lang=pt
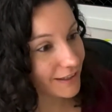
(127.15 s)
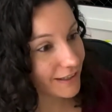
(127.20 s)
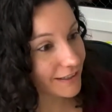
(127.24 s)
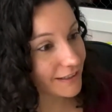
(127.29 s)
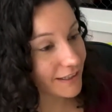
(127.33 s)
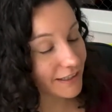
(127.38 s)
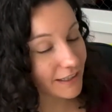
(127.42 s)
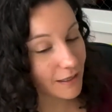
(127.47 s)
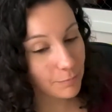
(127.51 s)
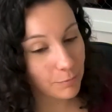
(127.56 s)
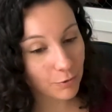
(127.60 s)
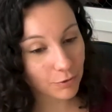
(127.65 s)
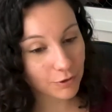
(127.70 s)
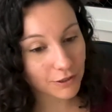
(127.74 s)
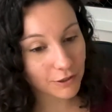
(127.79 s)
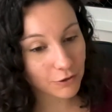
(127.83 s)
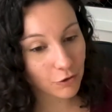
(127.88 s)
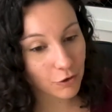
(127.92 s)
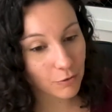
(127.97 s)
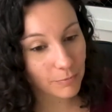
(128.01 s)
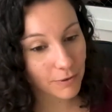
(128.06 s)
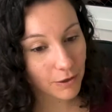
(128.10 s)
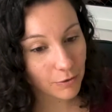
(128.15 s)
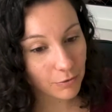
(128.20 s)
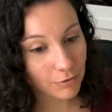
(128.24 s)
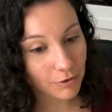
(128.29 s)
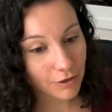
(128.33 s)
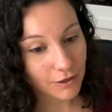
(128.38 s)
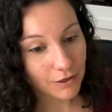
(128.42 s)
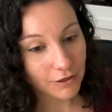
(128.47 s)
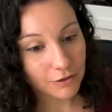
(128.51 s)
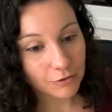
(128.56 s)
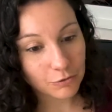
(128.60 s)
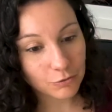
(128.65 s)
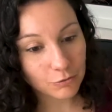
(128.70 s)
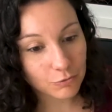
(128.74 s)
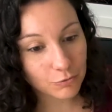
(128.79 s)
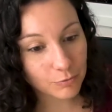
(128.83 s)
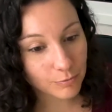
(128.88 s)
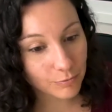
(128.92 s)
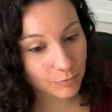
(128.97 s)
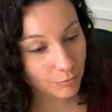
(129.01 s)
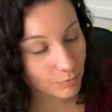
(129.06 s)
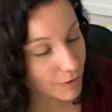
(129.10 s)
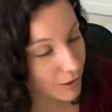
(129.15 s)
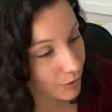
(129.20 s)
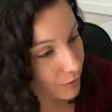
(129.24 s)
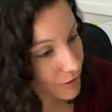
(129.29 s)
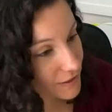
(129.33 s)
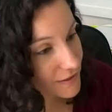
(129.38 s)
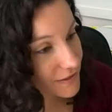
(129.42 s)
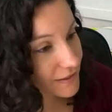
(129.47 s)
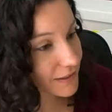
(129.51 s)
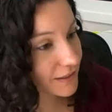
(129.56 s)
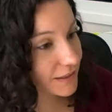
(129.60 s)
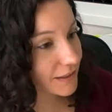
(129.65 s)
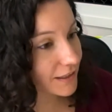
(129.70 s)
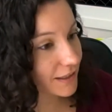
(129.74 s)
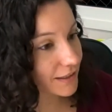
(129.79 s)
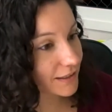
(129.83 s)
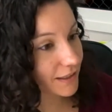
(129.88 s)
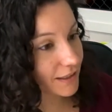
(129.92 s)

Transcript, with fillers: Daqui a pouco ele comeu um, uma coisinha,